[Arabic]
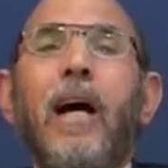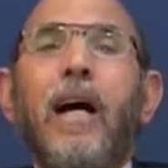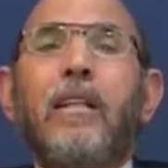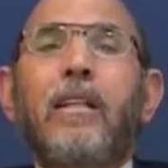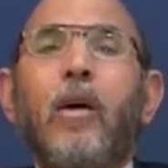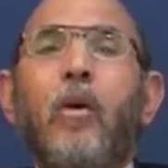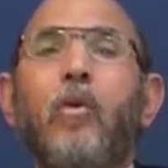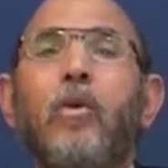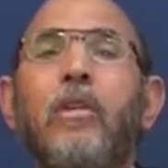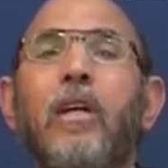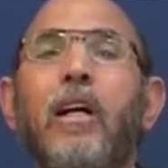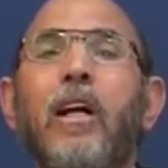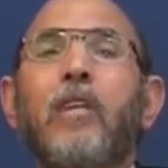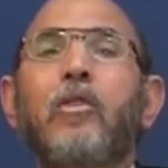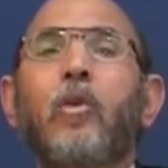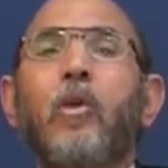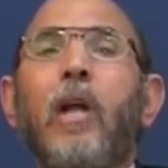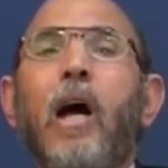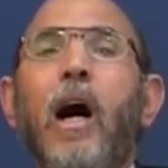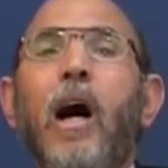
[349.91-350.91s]
يكون
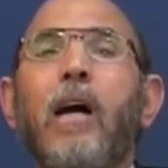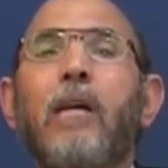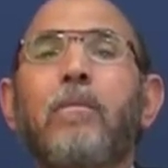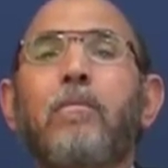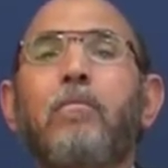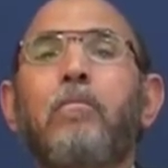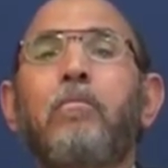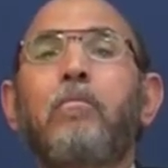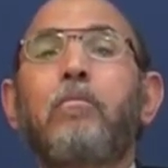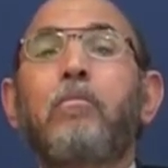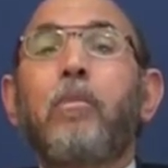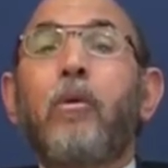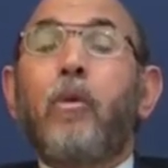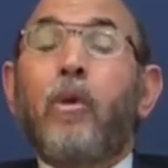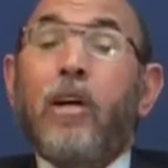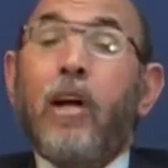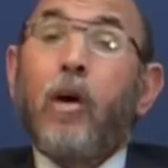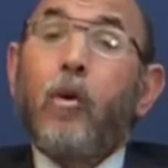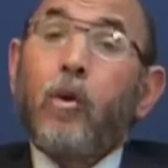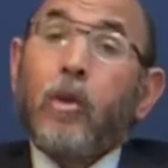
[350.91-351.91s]
رجل حرب
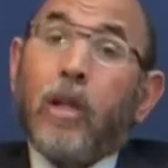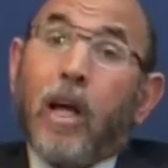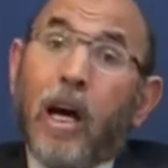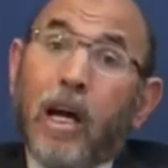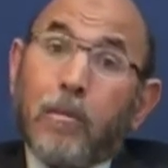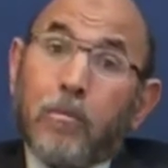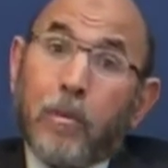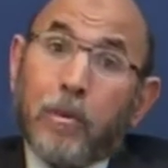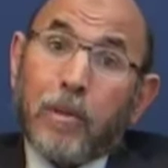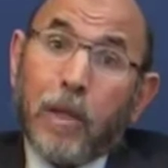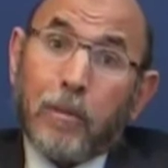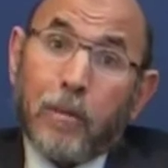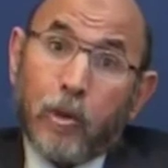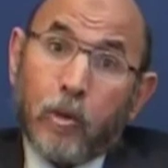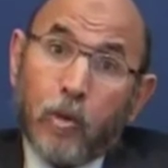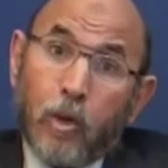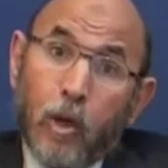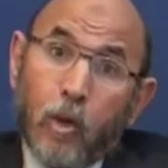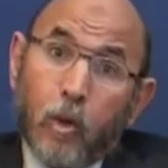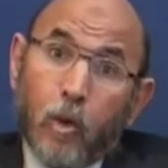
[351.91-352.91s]
ورجل الحرب
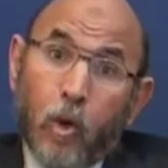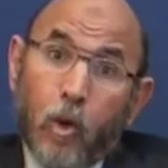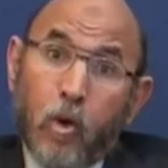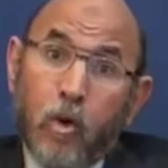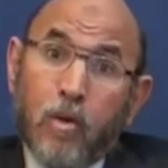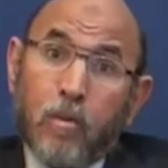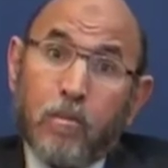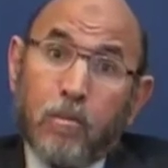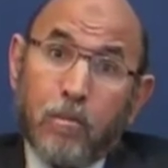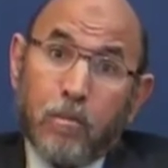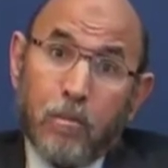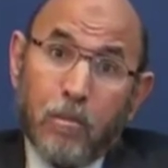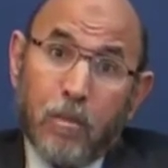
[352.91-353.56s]
بطبيعته رجل حكم